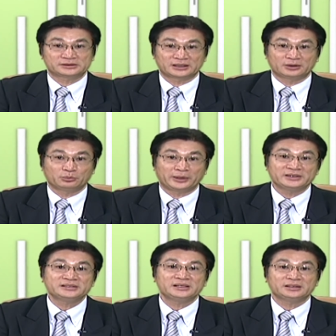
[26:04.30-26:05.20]
整个危
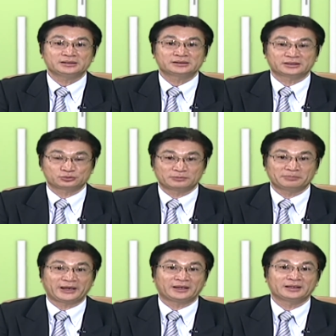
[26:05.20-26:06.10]
机的准
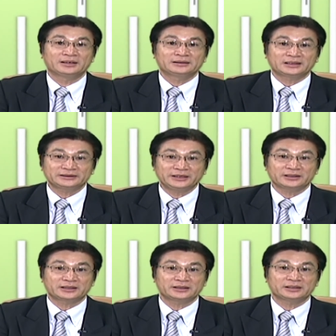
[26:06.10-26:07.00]
备。那第
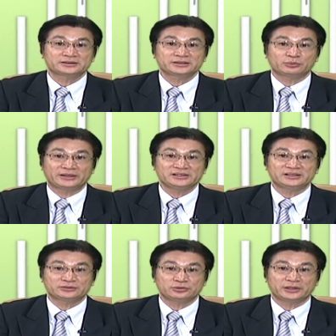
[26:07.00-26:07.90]
二个呢，是危机
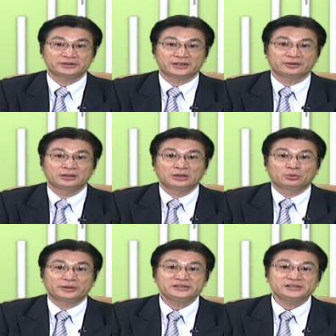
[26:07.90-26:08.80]
的确认。
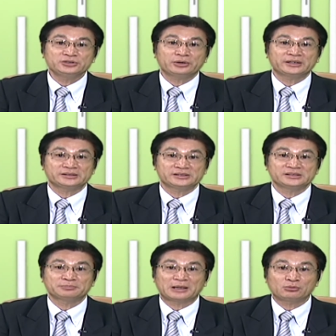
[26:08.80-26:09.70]
危机确认其
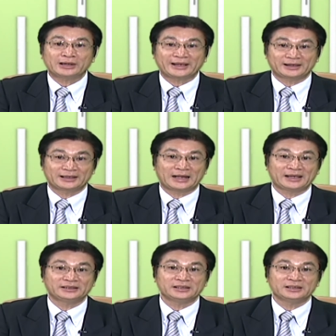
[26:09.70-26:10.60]
实包括两个
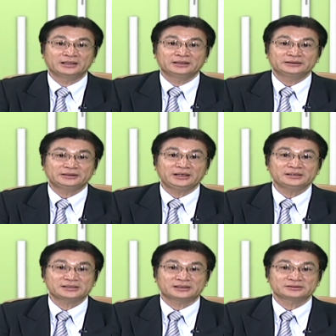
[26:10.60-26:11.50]
含义，第
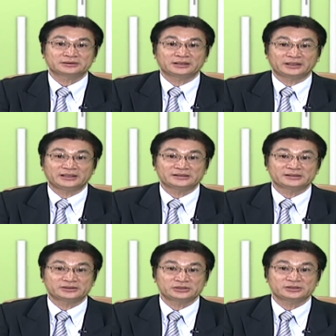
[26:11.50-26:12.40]
一层的意
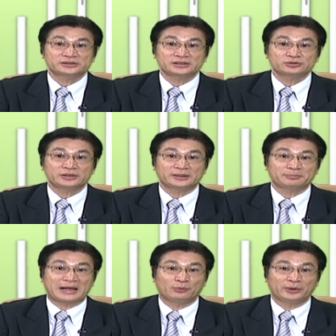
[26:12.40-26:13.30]
思是正确的
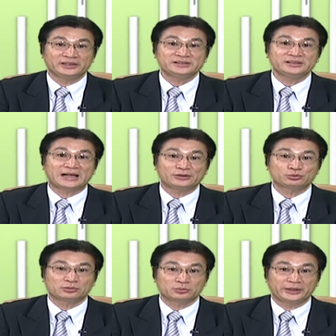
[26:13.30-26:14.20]
把危机来
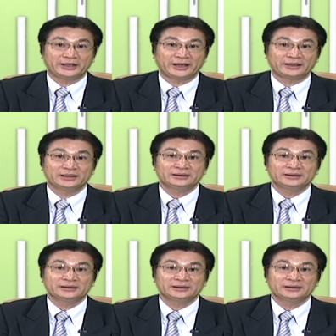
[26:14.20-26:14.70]
做归类，